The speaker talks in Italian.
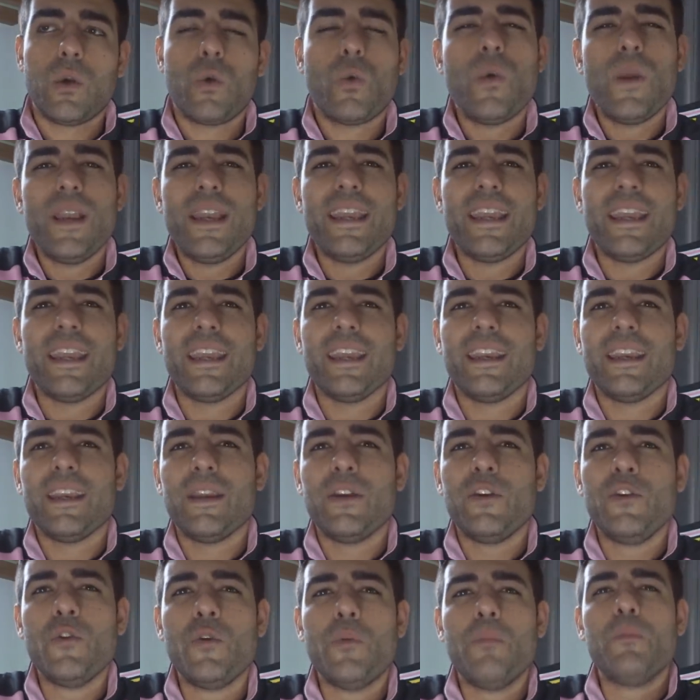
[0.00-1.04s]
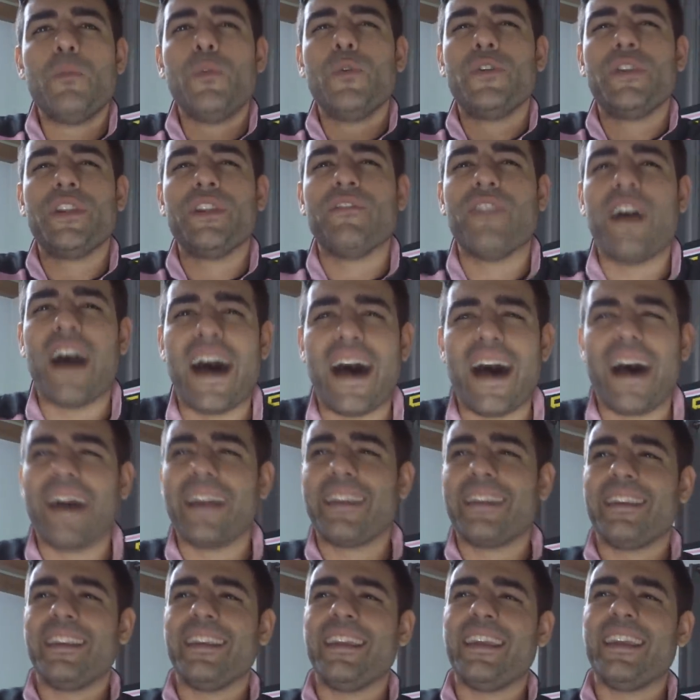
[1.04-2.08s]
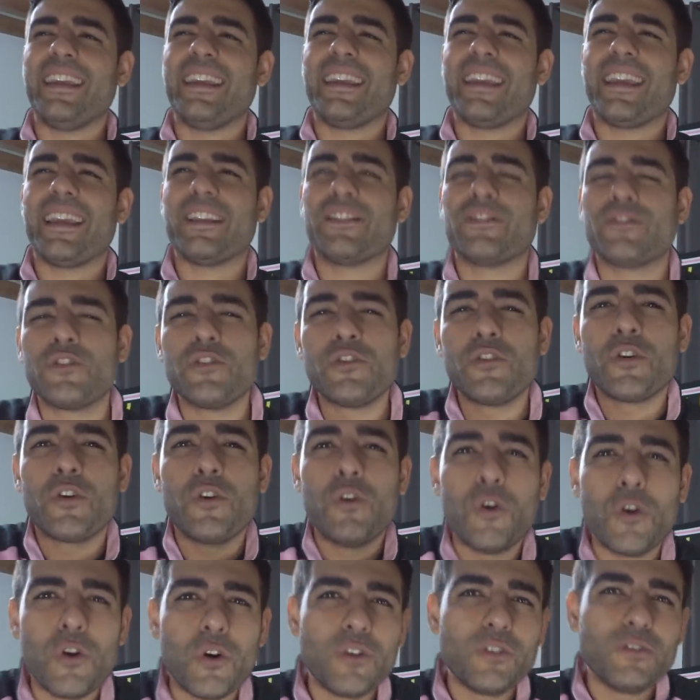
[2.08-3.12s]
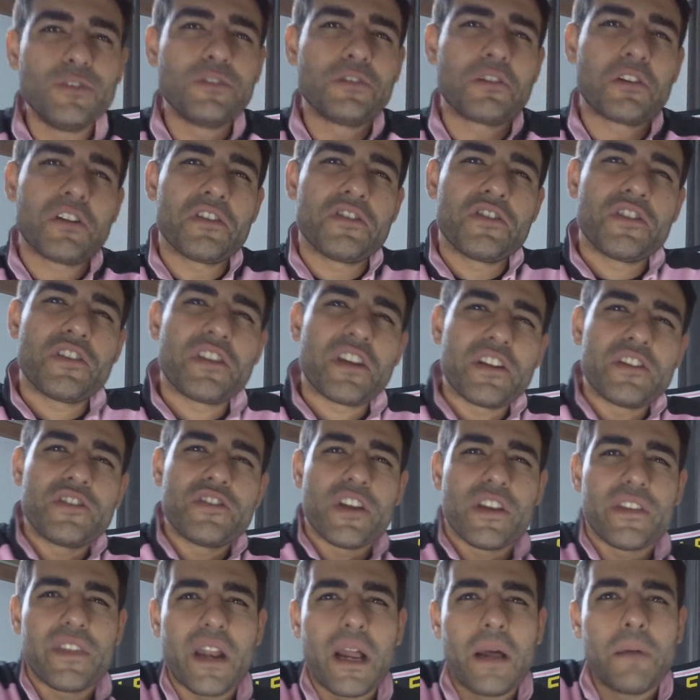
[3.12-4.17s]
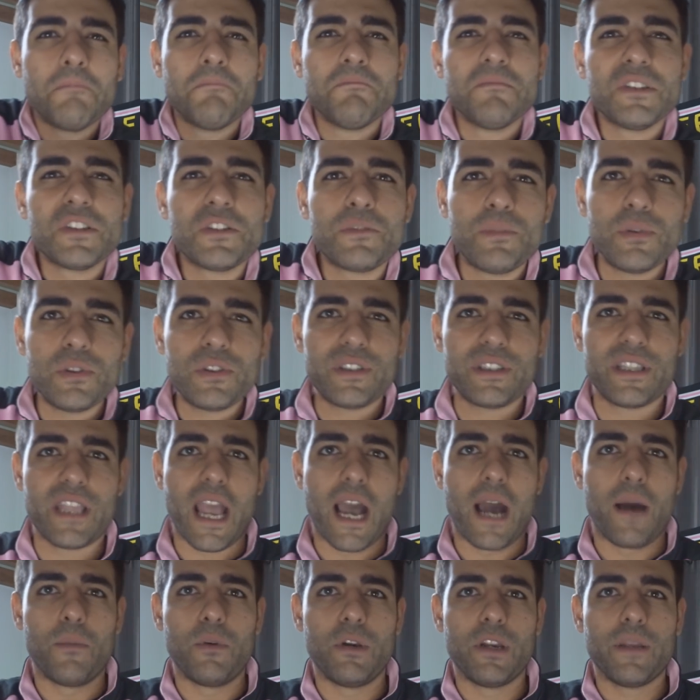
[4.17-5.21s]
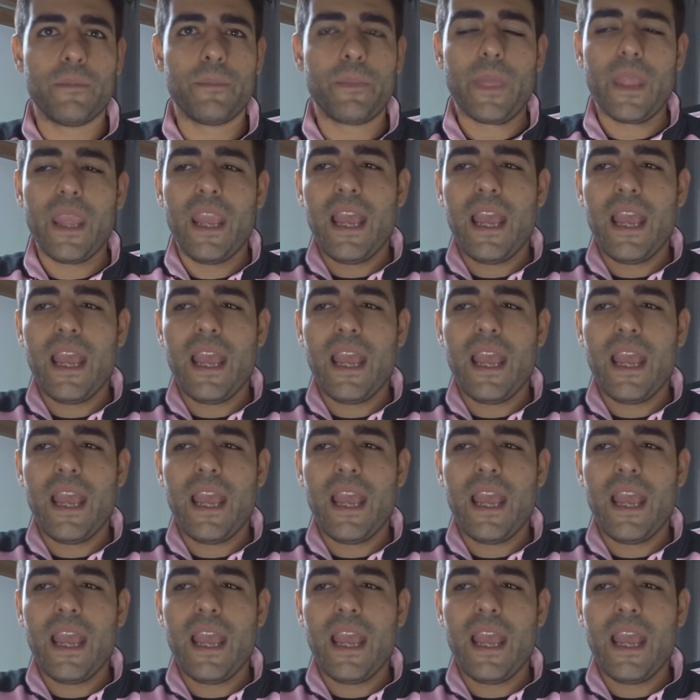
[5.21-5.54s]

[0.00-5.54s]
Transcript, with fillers: quelli non motivati, che sono contro, eccetera, eccetera, spostiamoli.